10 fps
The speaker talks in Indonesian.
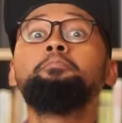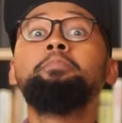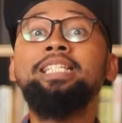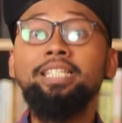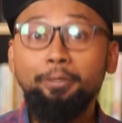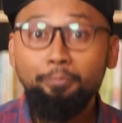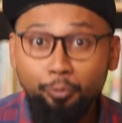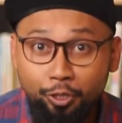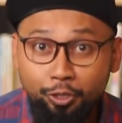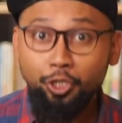
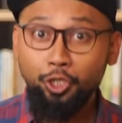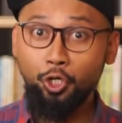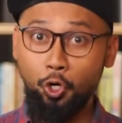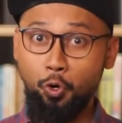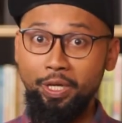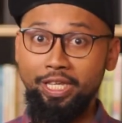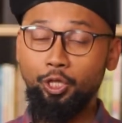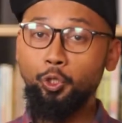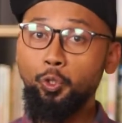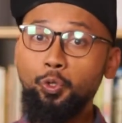Meskipun
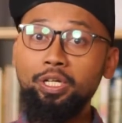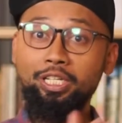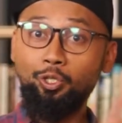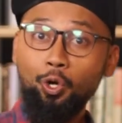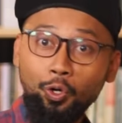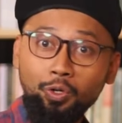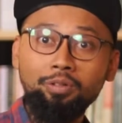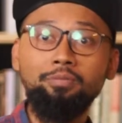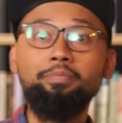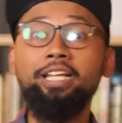Jokowi turun di
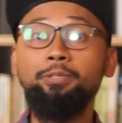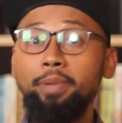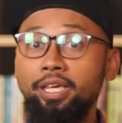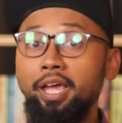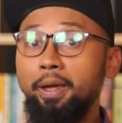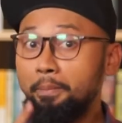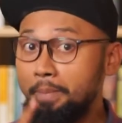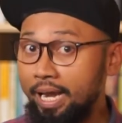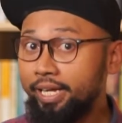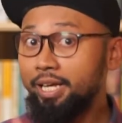Solo, Pak SBY
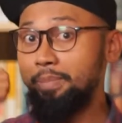balik ke